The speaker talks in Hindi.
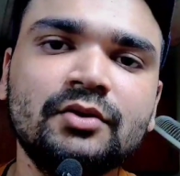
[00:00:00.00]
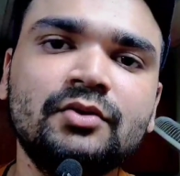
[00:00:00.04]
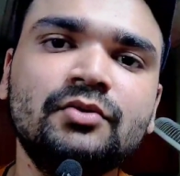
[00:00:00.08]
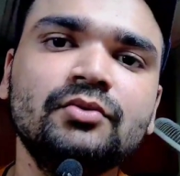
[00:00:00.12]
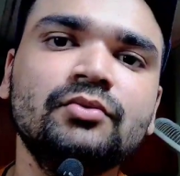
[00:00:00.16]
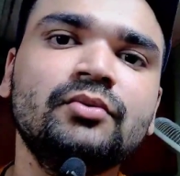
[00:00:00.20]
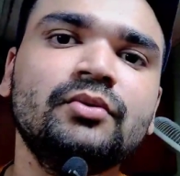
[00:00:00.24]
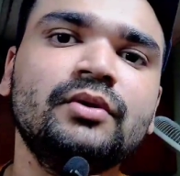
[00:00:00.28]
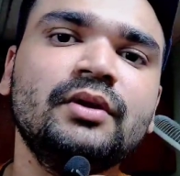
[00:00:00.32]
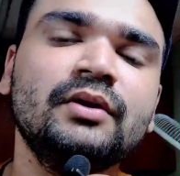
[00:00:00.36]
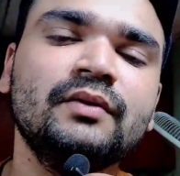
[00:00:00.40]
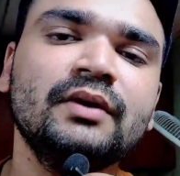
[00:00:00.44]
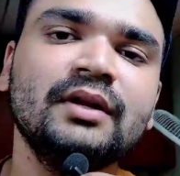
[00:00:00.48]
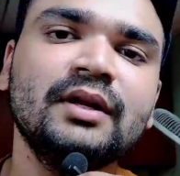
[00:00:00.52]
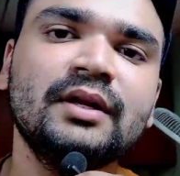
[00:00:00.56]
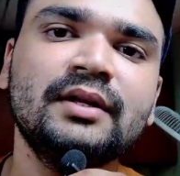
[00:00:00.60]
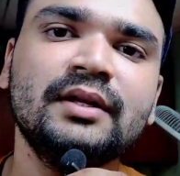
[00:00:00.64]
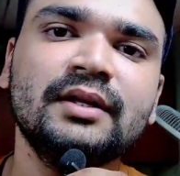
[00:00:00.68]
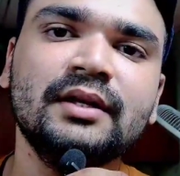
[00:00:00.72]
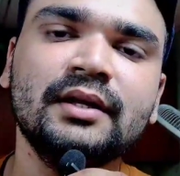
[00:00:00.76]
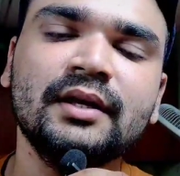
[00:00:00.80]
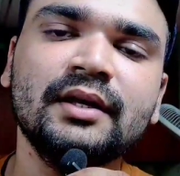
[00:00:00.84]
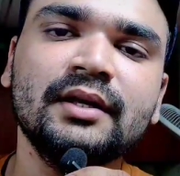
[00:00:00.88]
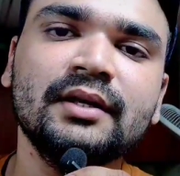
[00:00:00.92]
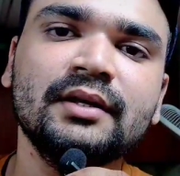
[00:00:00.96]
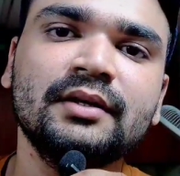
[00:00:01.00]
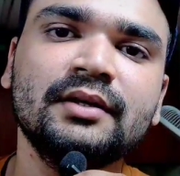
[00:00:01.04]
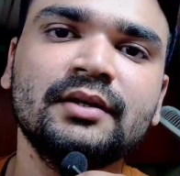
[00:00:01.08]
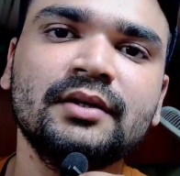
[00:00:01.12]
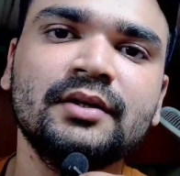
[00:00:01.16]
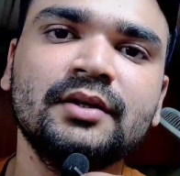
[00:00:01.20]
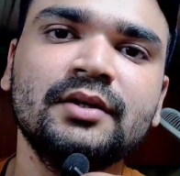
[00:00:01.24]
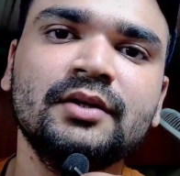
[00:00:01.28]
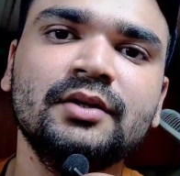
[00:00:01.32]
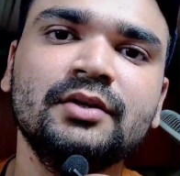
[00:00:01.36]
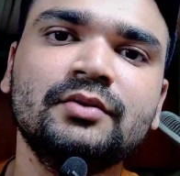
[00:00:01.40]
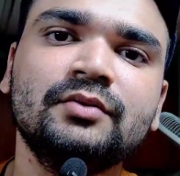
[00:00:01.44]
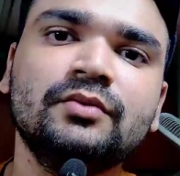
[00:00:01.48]
क्यों होने वाला नहीं है
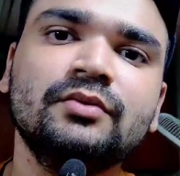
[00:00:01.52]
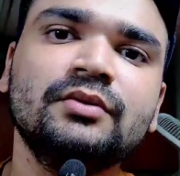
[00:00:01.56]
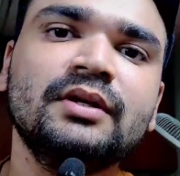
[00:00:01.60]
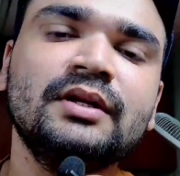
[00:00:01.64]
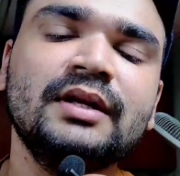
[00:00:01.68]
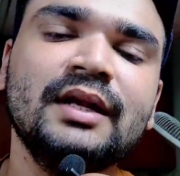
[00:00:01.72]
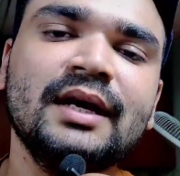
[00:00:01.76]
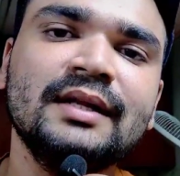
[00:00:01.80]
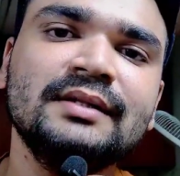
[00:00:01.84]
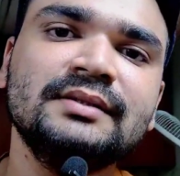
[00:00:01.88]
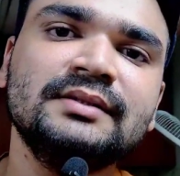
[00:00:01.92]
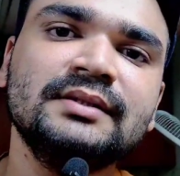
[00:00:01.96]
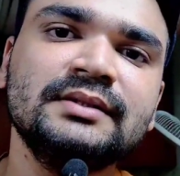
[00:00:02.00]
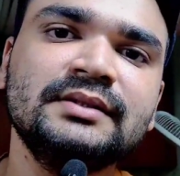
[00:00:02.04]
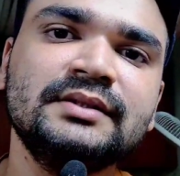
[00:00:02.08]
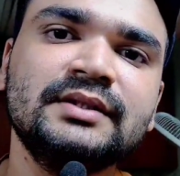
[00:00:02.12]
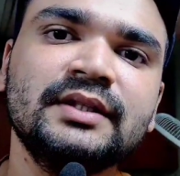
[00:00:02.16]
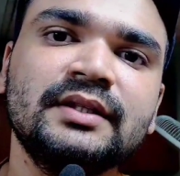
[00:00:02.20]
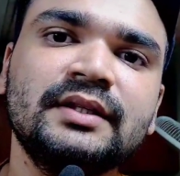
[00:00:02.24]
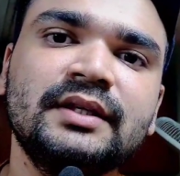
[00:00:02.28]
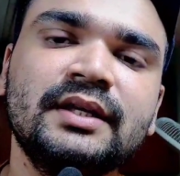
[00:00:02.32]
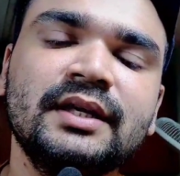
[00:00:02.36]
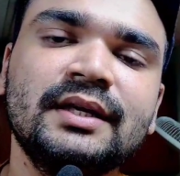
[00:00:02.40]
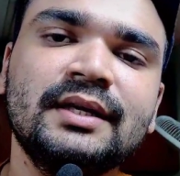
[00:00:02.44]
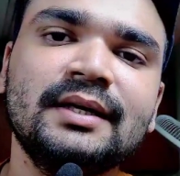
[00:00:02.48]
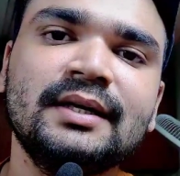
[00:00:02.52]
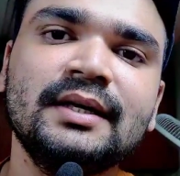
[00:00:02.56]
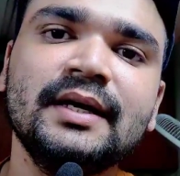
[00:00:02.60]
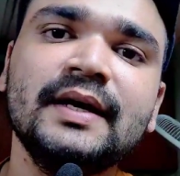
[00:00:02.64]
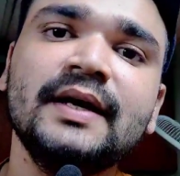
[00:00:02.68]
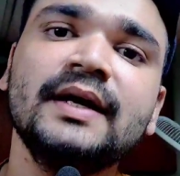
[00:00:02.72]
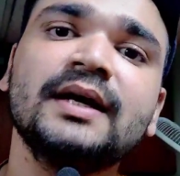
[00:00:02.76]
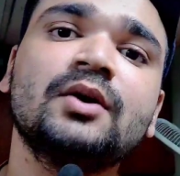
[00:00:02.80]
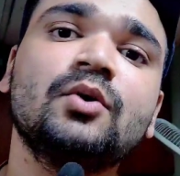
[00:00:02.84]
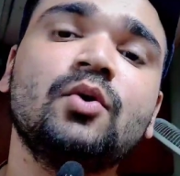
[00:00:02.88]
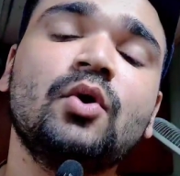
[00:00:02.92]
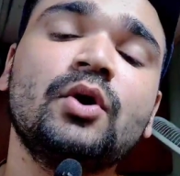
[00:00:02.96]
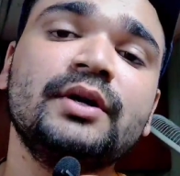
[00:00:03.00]
क्योंकि लाल सिंह चड्डा
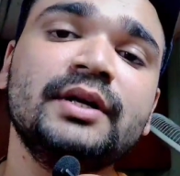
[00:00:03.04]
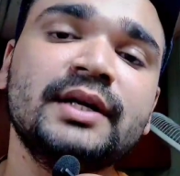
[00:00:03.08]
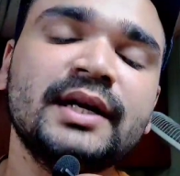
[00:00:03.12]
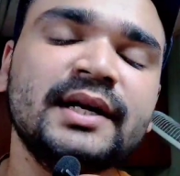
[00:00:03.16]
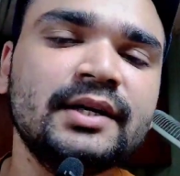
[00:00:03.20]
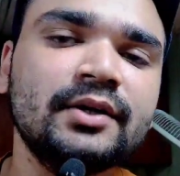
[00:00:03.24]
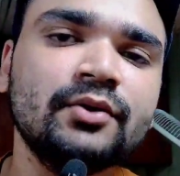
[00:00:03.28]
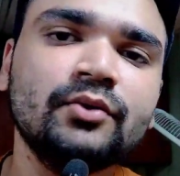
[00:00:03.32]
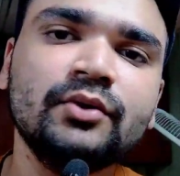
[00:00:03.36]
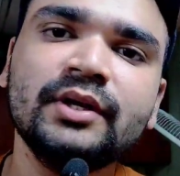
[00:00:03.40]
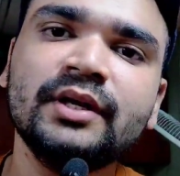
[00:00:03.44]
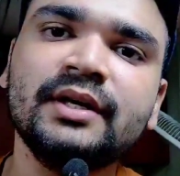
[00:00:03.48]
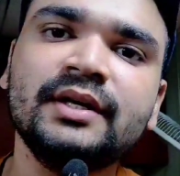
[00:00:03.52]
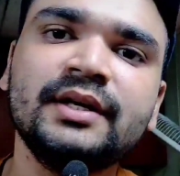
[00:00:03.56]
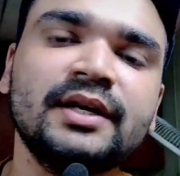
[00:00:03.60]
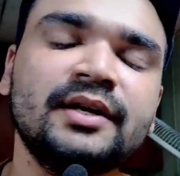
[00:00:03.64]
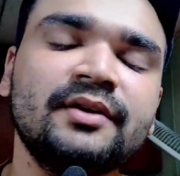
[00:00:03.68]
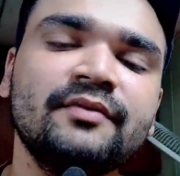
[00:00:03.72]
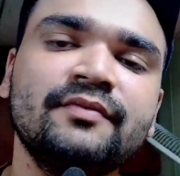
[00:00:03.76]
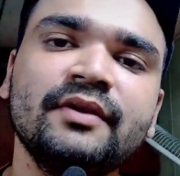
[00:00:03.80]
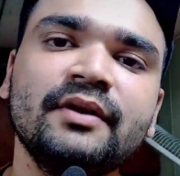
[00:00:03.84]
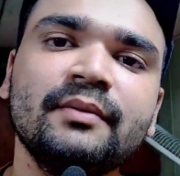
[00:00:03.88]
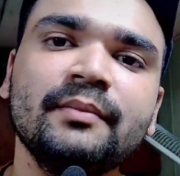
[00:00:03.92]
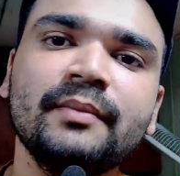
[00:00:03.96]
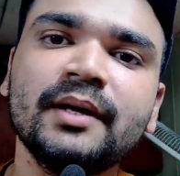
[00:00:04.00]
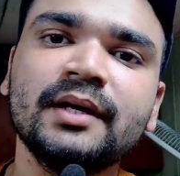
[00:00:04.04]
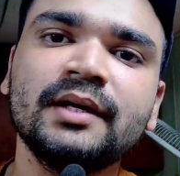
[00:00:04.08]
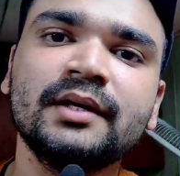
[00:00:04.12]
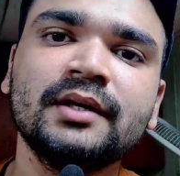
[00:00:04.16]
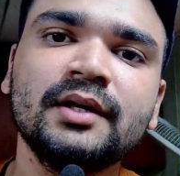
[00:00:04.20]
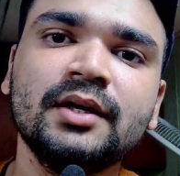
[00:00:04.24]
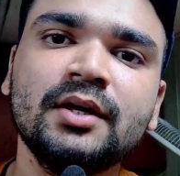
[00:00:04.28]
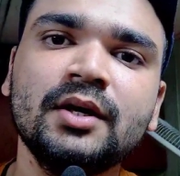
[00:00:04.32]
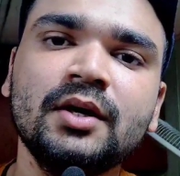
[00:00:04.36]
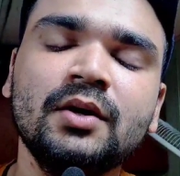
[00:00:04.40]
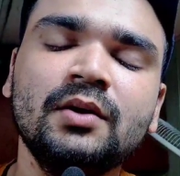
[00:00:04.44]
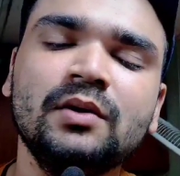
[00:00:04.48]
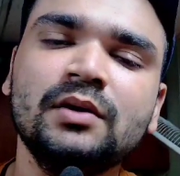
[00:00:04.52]
एक कंटेंट ओरिएंटेड फिल्म है
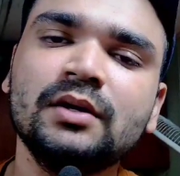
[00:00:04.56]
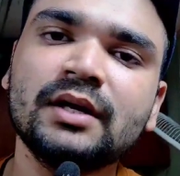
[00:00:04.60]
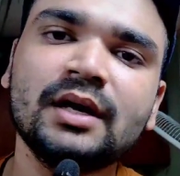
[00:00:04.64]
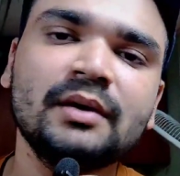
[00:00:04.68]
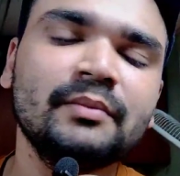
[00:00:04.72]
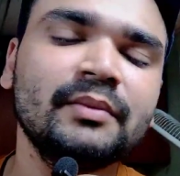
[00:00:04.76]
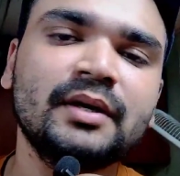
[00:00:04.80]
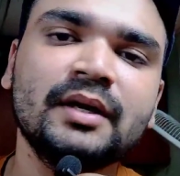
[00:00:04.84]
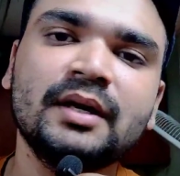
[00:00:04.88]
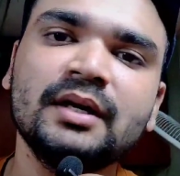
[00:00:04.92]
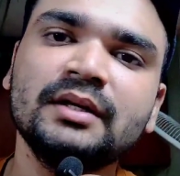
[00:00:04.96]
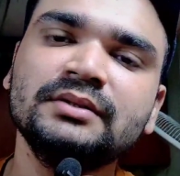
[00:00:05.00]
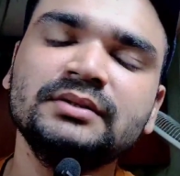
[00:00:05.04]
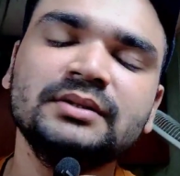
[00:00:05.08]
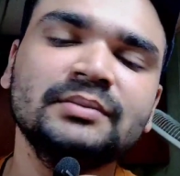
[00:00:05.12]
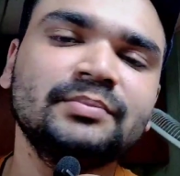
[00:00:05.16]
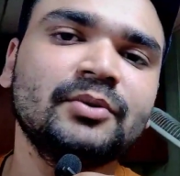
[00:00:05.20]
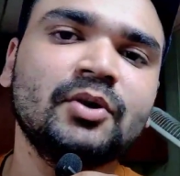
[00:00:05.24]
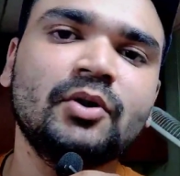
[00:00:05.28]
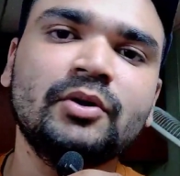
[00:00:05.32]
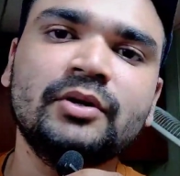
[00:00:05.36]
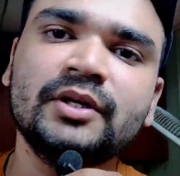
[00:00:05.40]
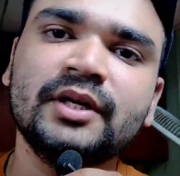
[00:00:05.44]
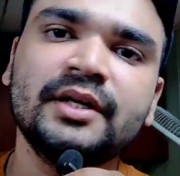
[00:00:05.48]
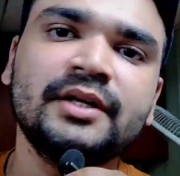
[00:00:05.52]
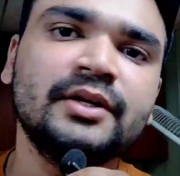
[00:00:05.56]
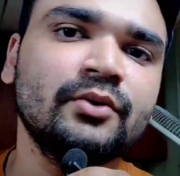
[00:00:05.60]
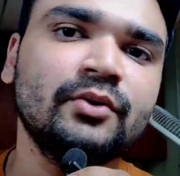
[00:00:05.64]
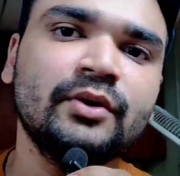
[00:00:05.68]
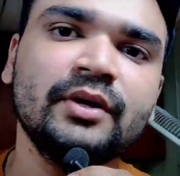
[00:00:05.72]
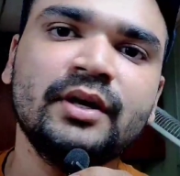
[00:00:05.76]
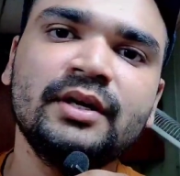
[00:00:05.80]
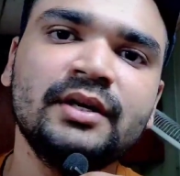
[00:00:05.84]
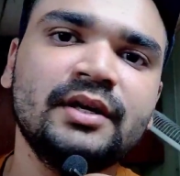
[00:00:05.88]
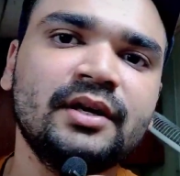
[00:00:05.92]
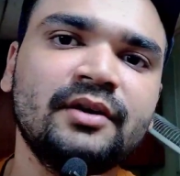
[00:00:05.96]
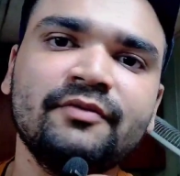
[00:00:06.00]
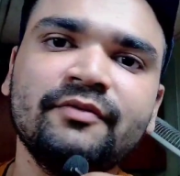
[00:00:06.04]
और आमिर खान जब कंटेंट
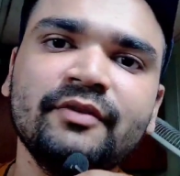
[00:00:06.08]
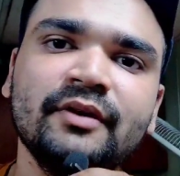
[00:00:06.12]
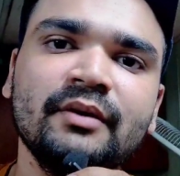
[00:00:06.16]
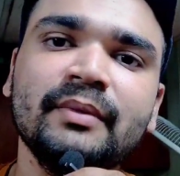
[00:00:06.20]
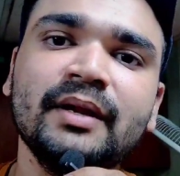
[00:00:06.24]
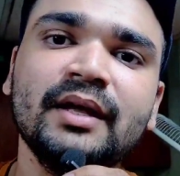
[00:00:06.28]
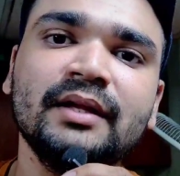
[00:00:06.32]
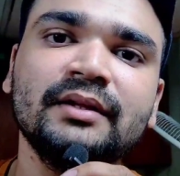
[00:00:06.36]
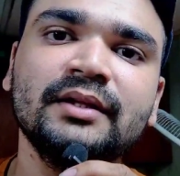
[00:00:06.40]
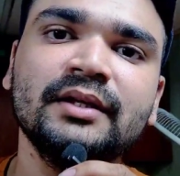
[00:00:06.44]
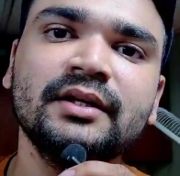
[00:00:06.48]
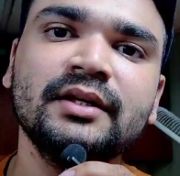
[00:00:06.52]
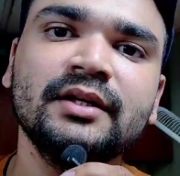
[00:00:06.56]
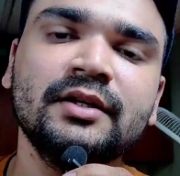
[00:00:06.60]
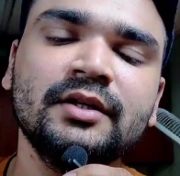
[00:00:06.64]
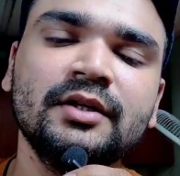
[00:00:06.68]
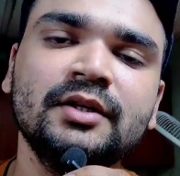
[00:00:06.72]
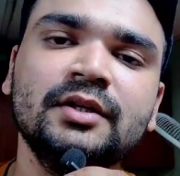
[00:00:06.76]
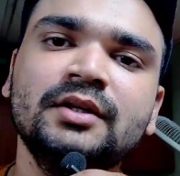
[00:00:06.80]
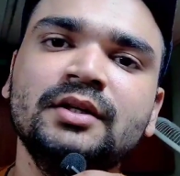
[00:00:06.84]
ओरिएंटेड फिल्म लाता है